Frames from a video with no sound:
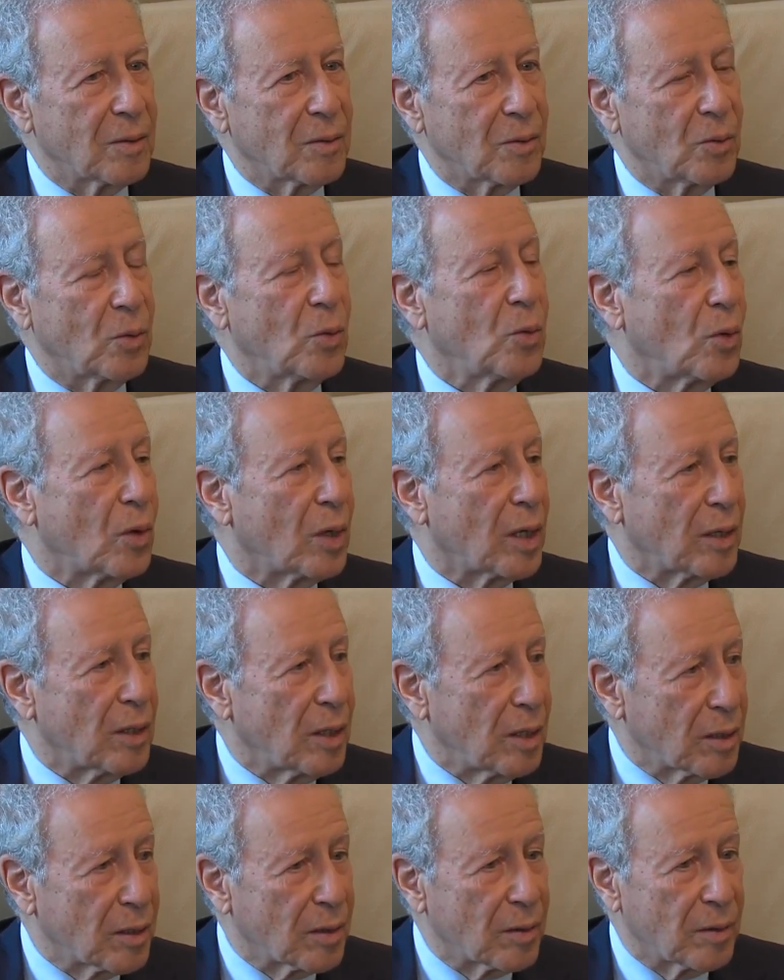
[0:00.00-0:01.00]

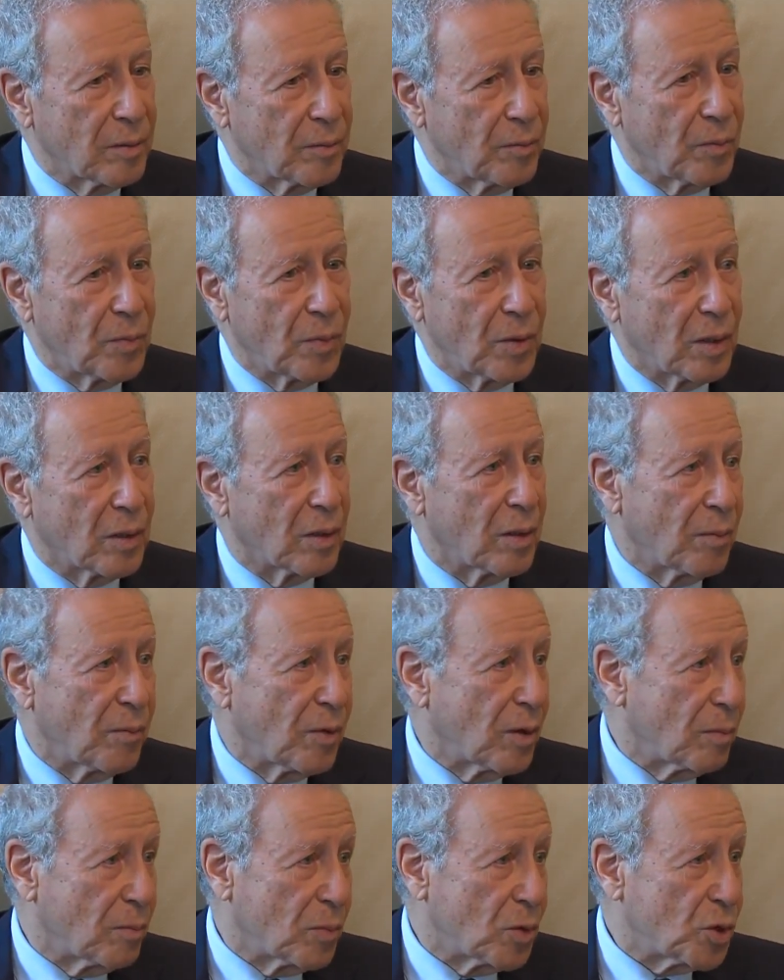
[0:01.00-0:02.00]
وكذلك من
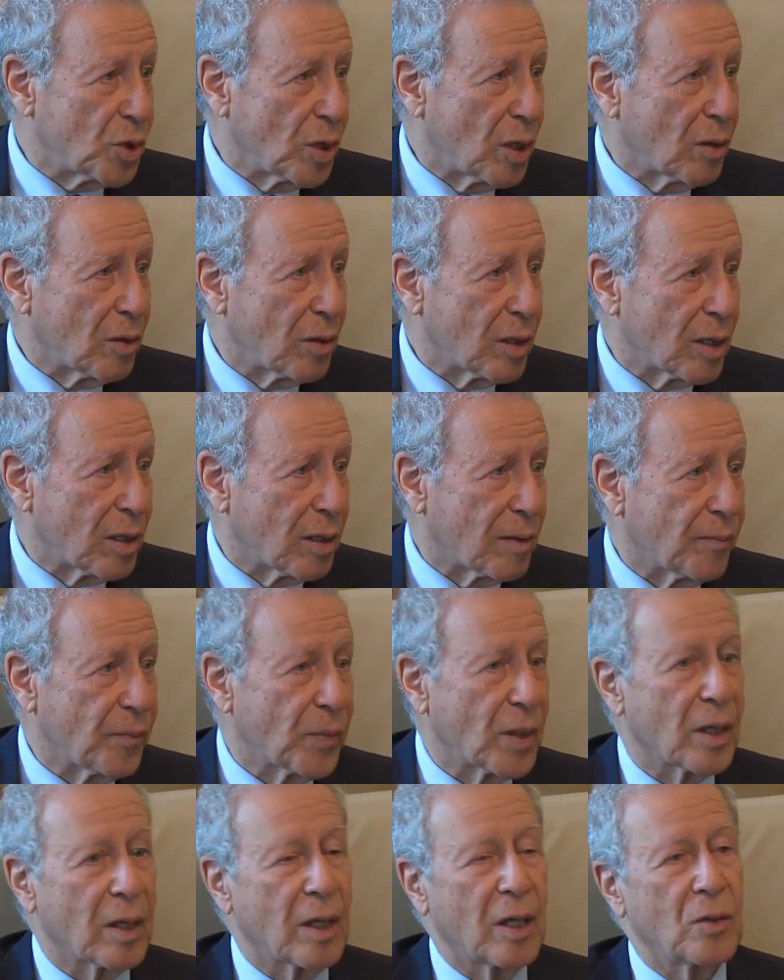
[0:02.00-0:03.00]
من جهه اخرى
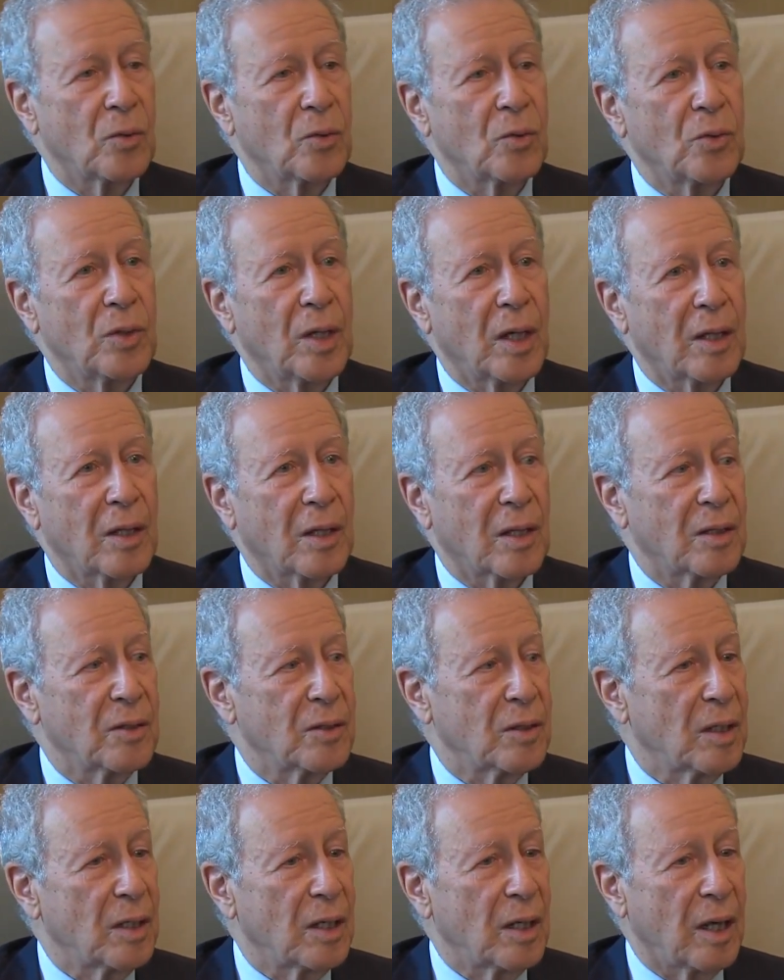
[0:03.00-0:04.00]
كاين هناك
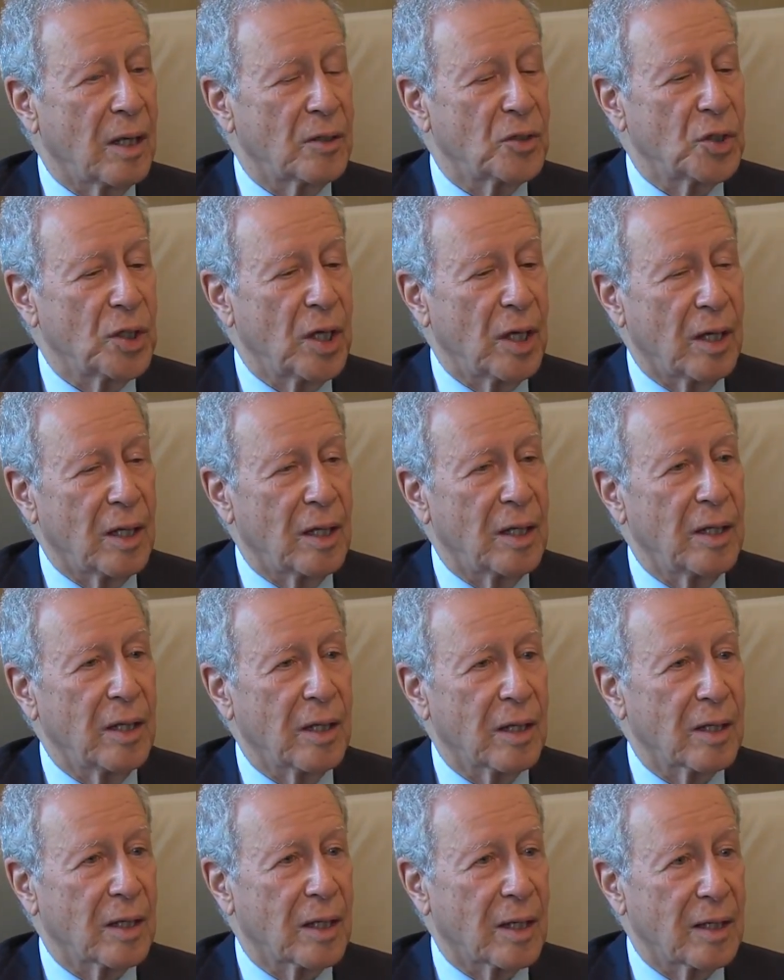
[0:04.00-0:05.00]
كثير الاشياء
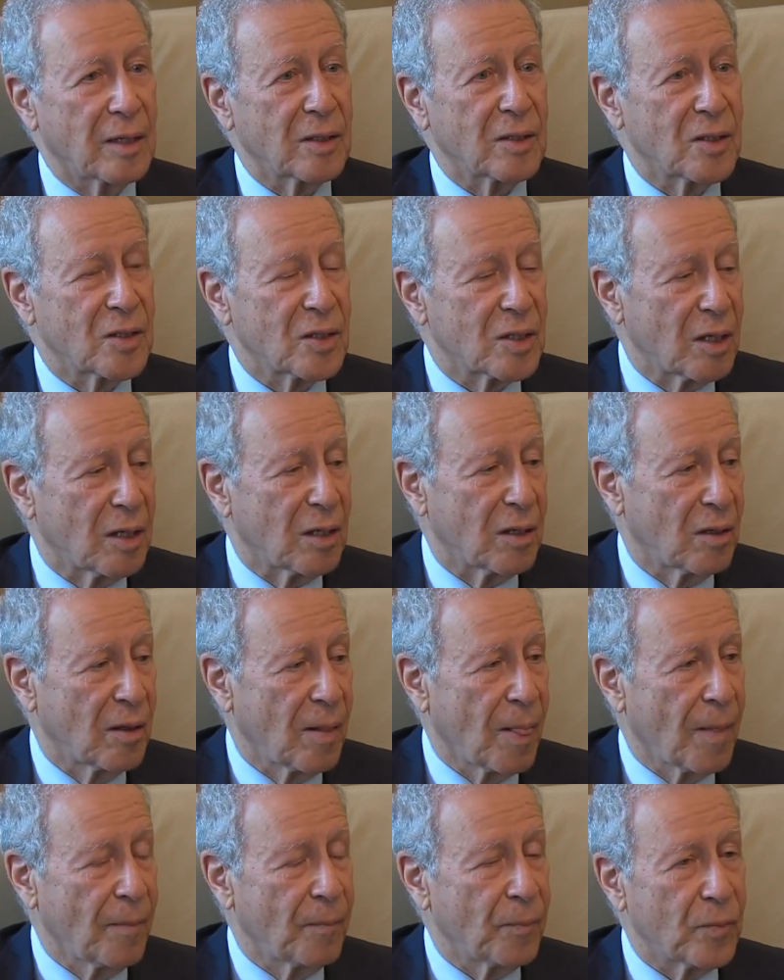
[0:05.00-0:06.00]
اللي كان خصها
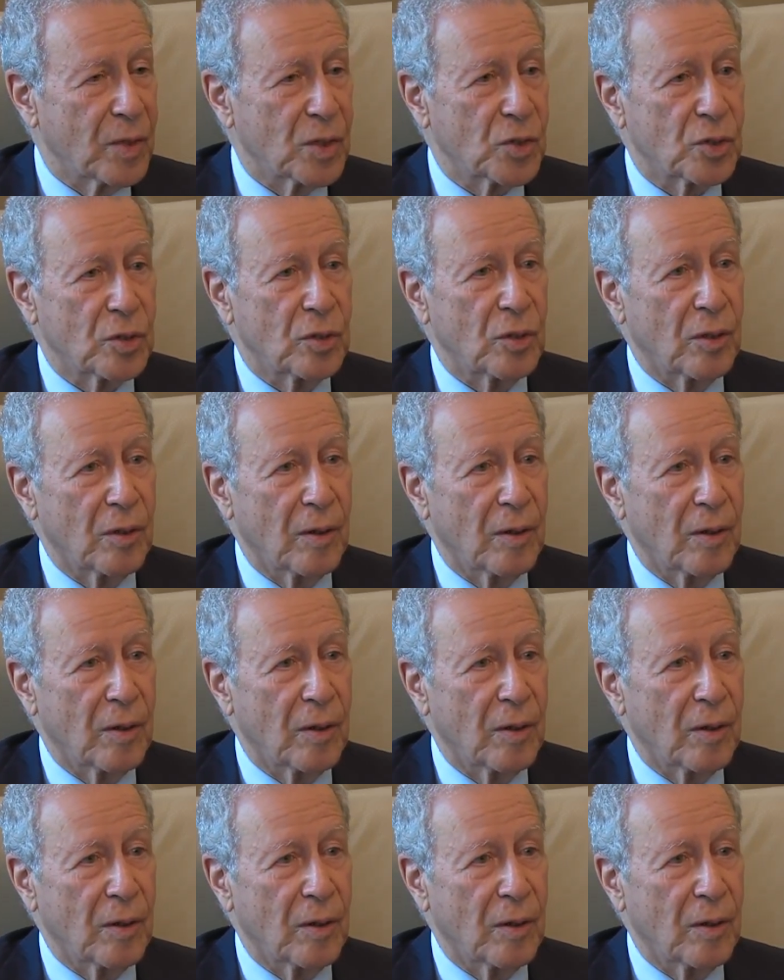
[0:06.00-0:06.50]
باش